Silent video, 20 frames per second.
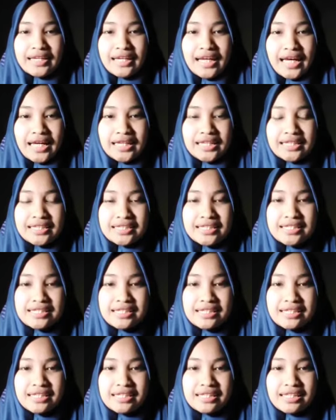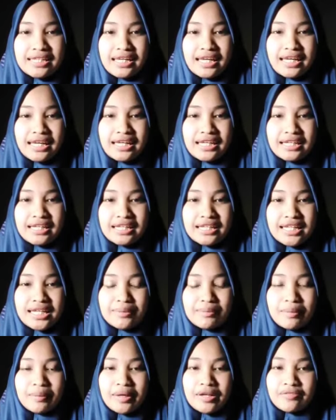Nah, di sini
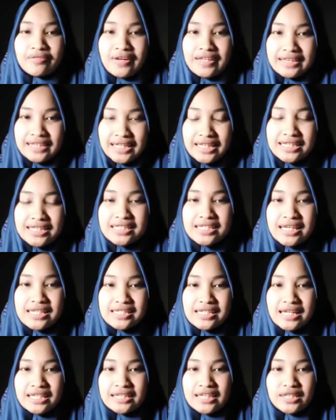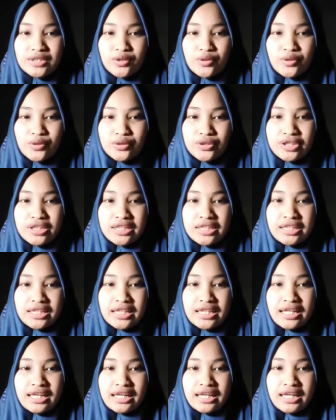e-learning memanfaatkan jasa teknologi
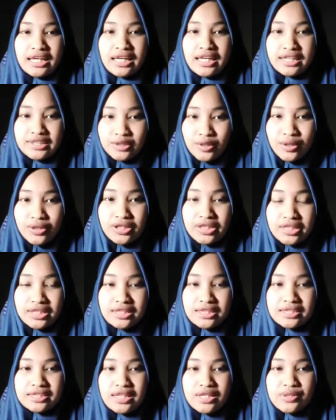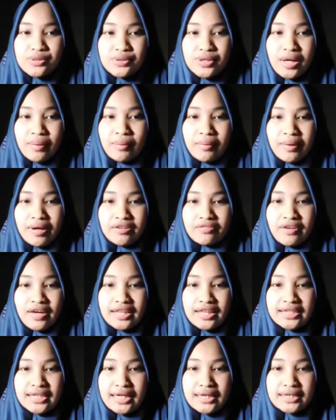elektronik dan juga
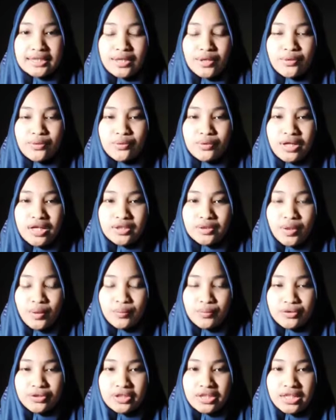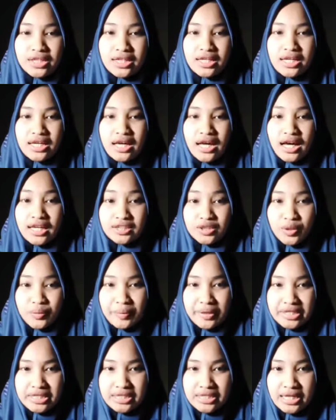memanfaatkan keunggulan komputer atau
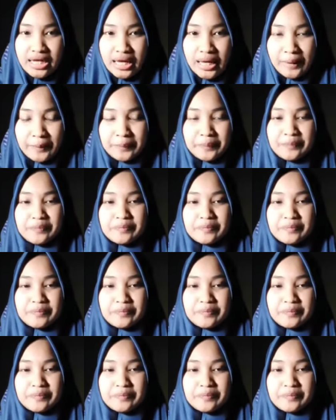media.